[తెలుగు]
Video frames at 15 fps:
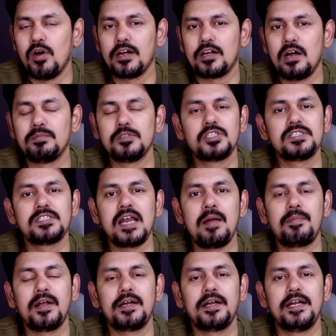క్వాల్కామ్ నుంచి
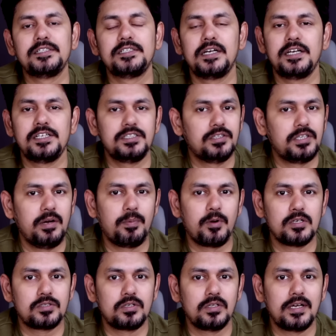స్నాప్డ్రాగన్ ఎయిట్ జనరేషన్ త్రీ
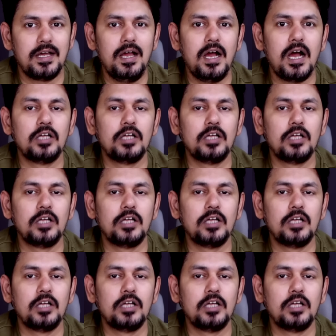ప్రాసెసర్ ఉందిగా